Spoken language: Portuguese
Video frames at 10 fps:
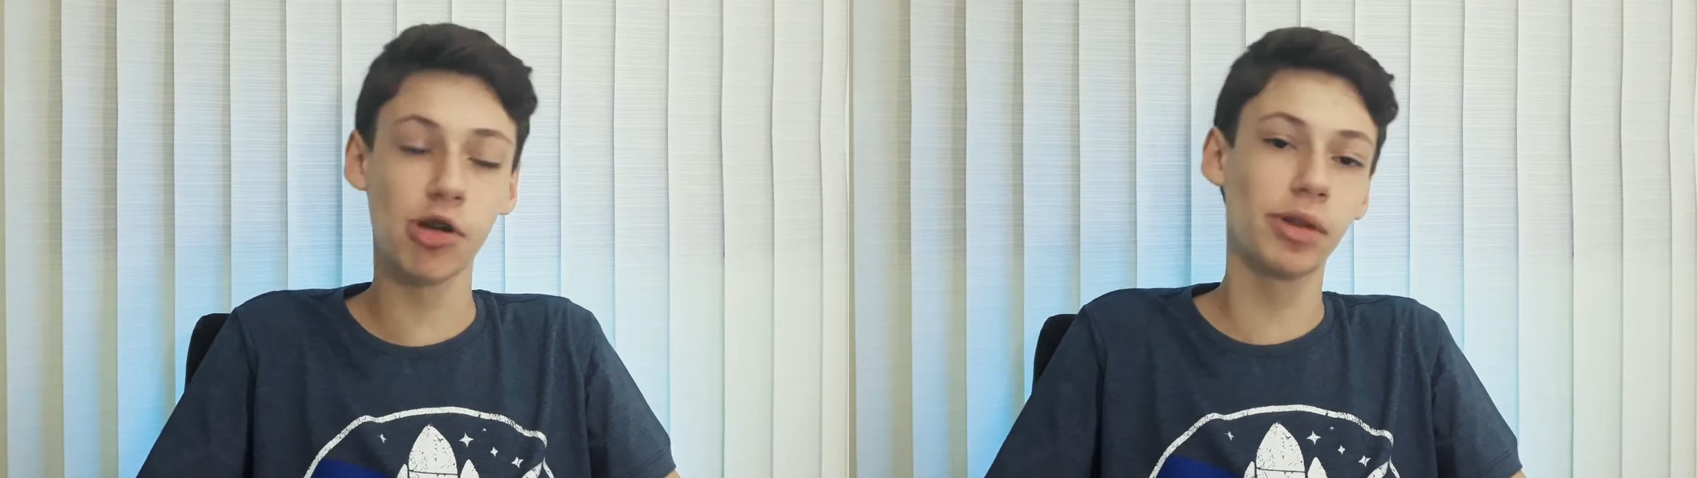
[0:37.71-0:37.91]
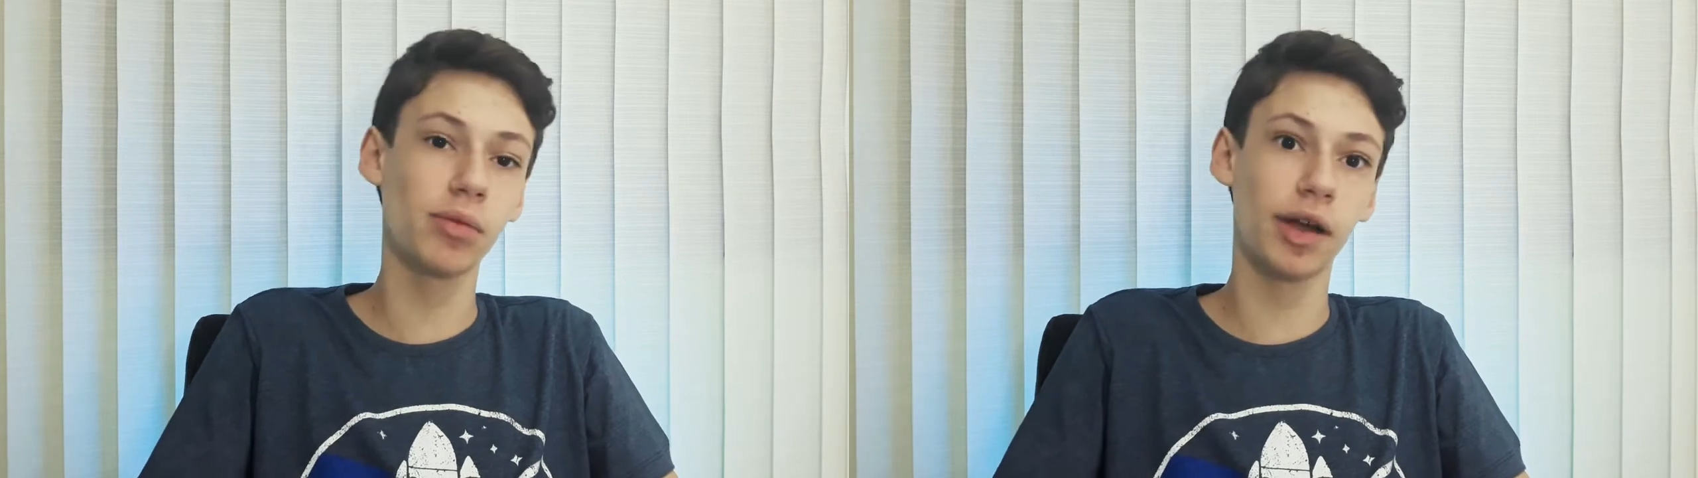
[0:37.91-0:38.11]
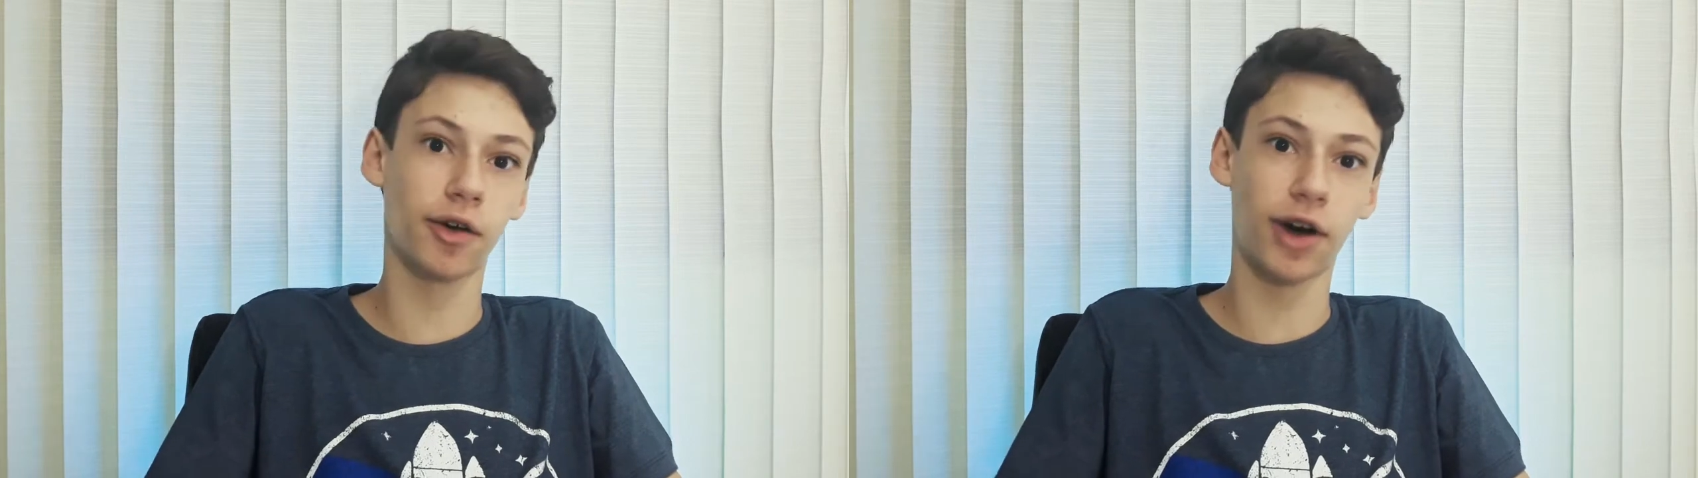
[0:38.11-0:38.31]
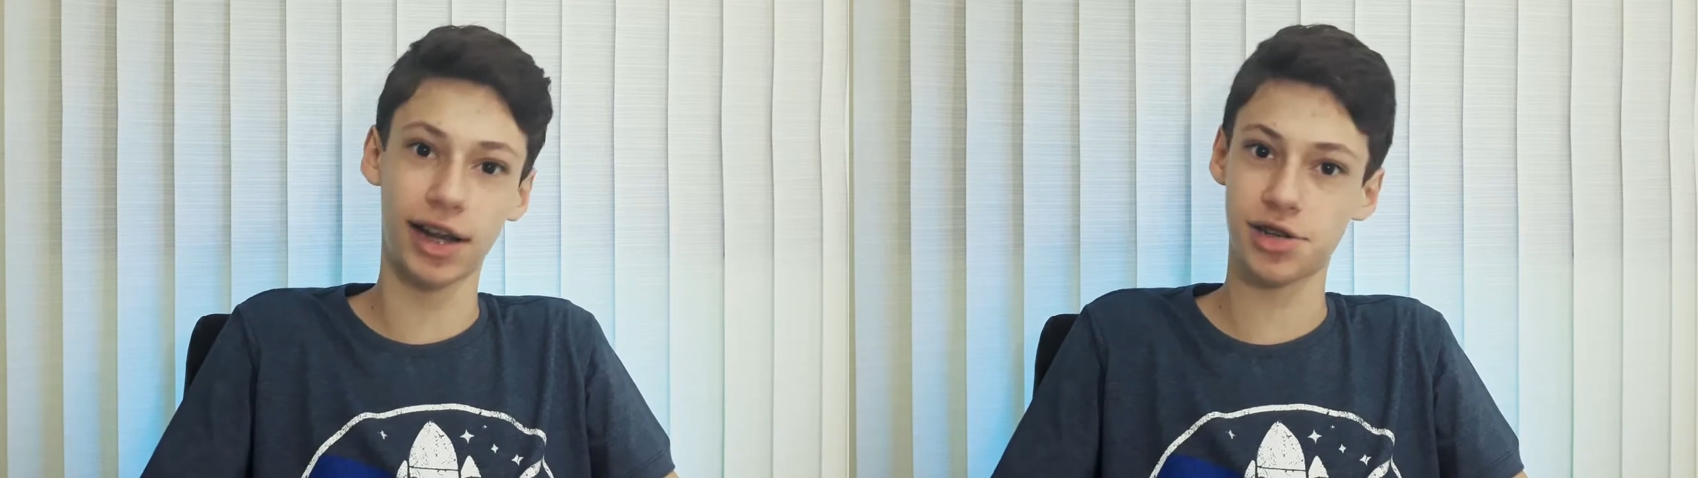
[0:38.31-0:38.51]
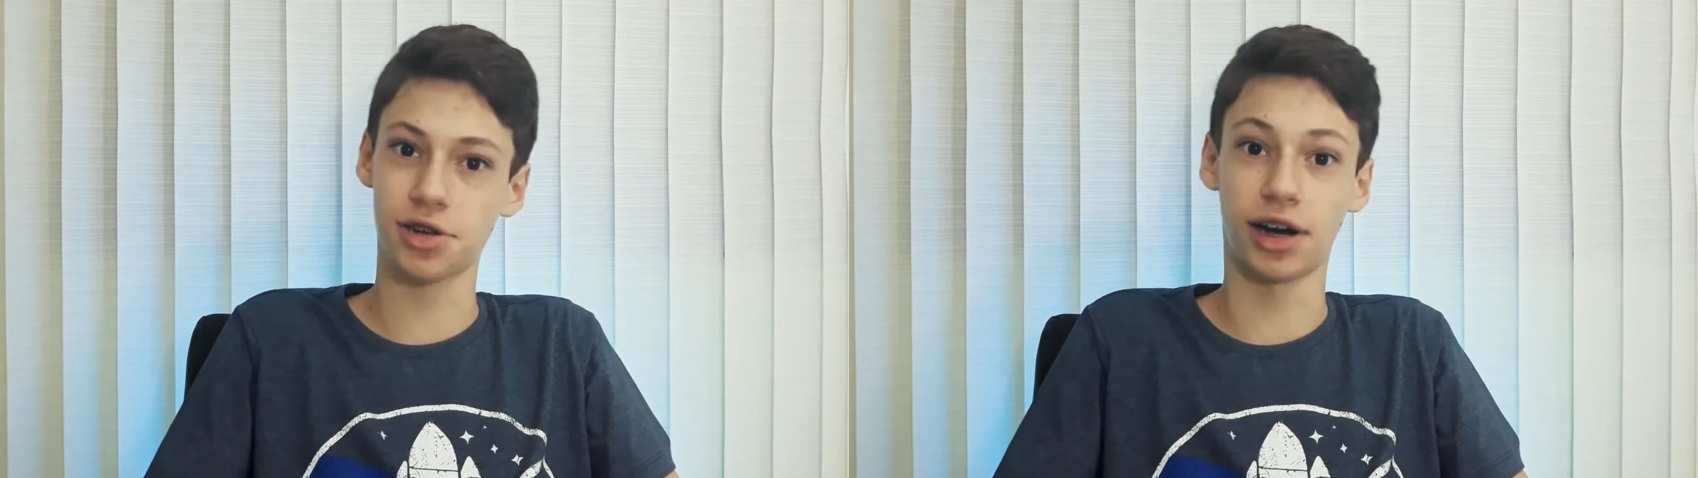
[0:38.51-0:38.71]
no amigo meu,
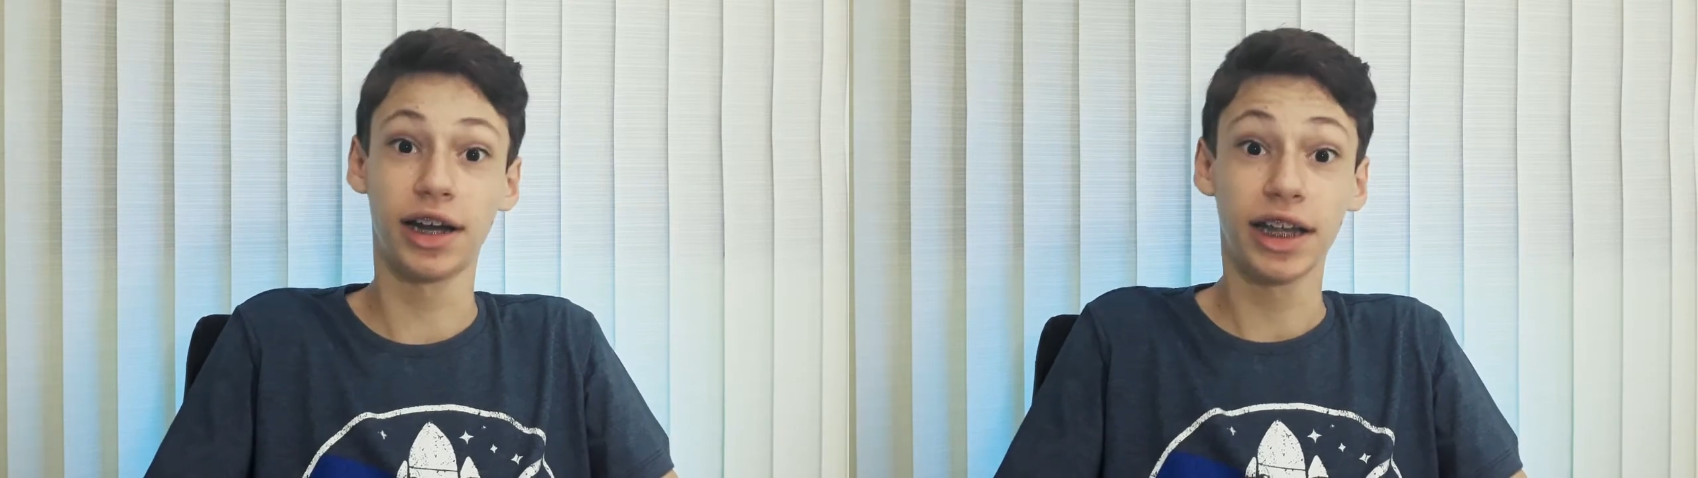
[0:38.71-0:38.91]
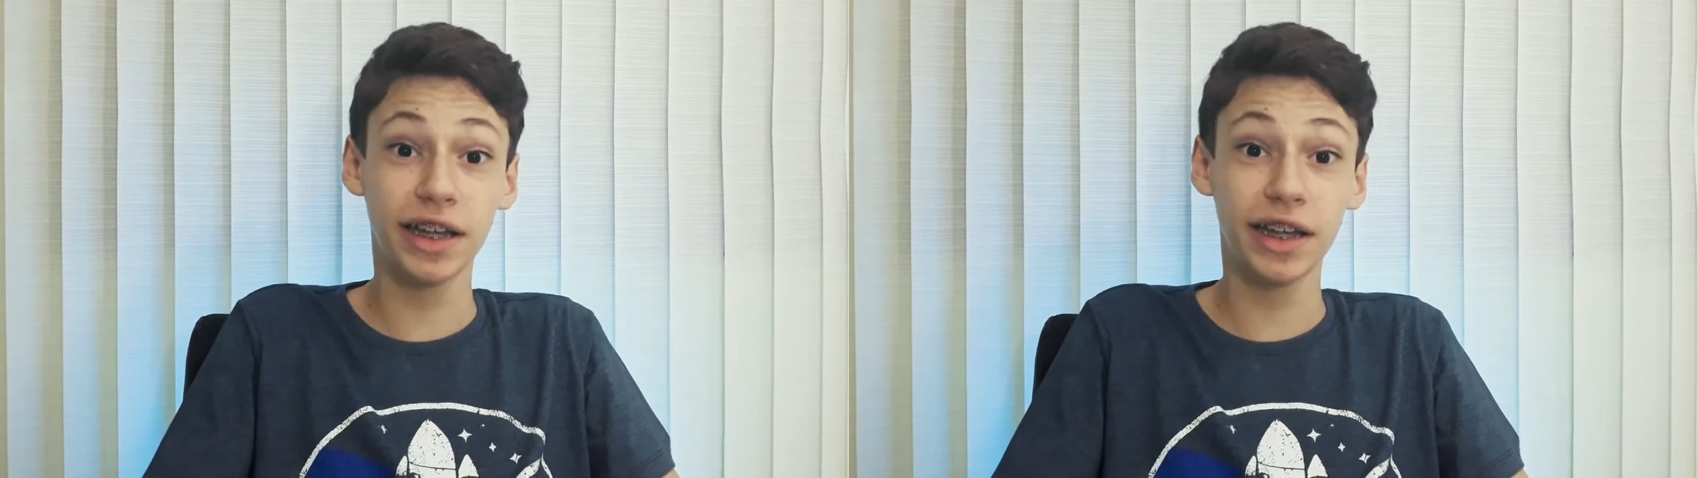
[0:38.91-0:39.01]
olha só.